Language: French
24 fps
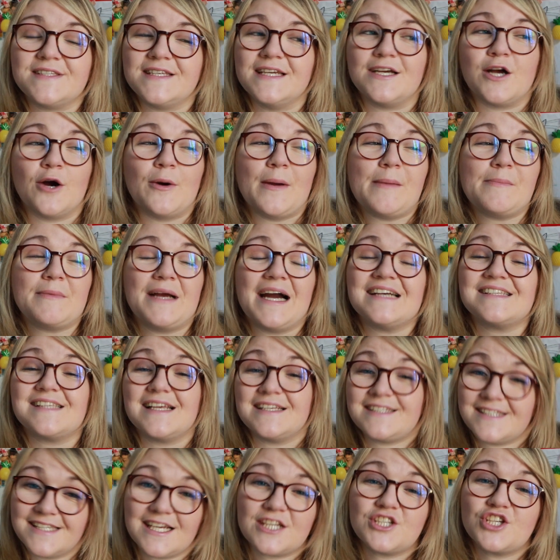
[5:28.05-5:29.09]
C'est quand même grâce
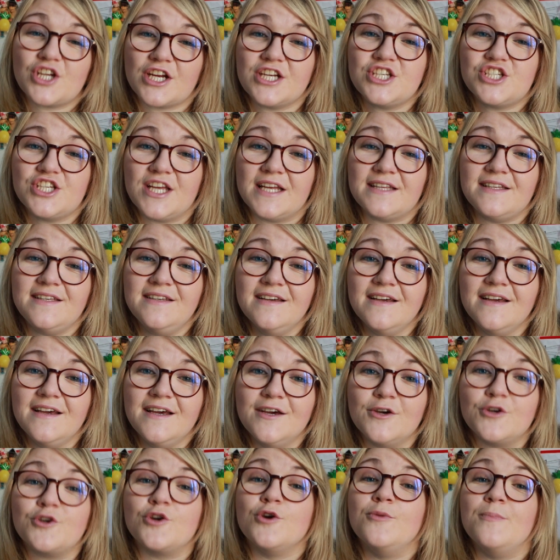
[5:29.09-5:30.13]
à Serge Reggiani
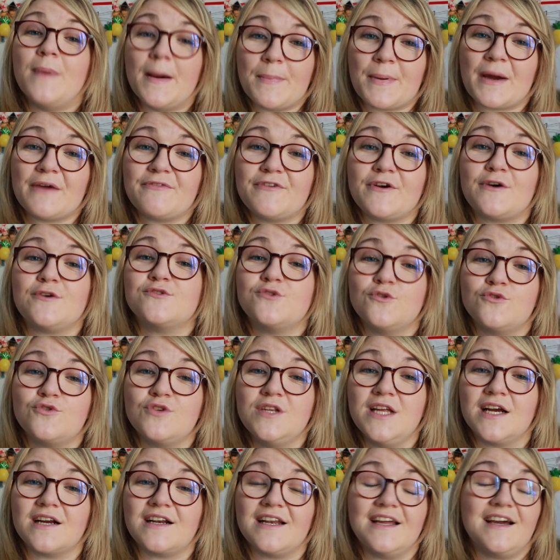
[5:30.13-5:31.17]
que Ma préférence de
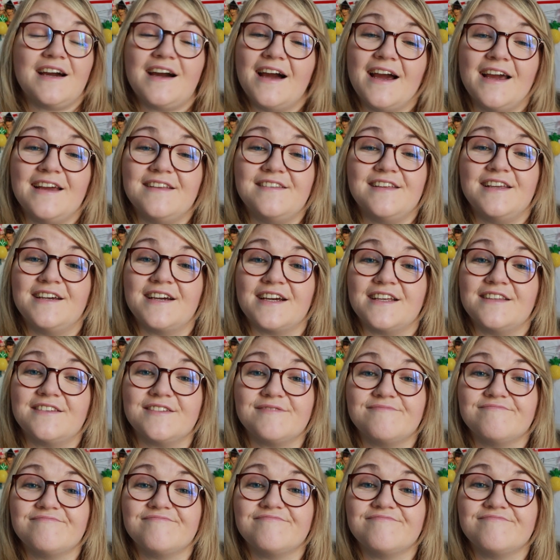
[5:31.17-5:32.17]
Julien Clerc a été écrite.